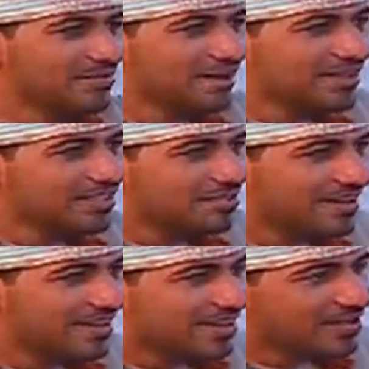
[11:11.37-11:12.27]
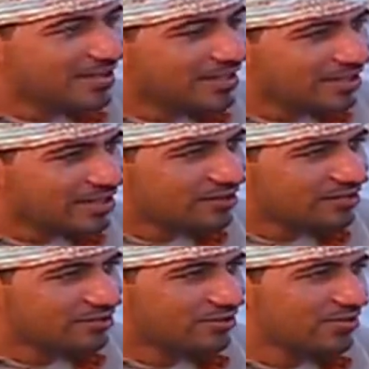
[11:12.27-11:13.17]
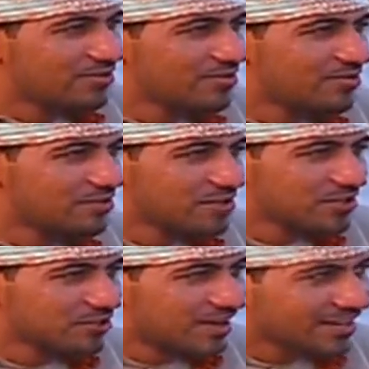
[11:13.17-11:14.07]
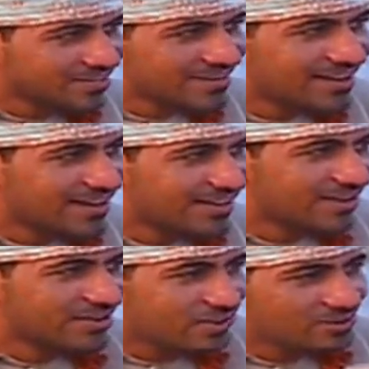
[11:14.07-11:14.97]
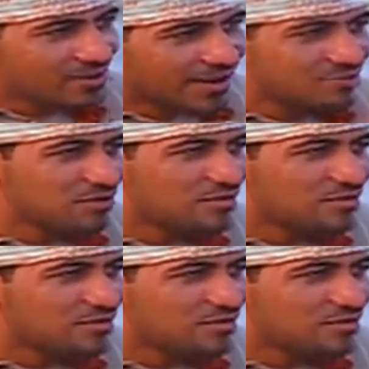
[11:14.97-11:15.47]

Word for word: بعد يبقى, يبقى تليفون ويبقى سواقه سياره يوم تبيع المخ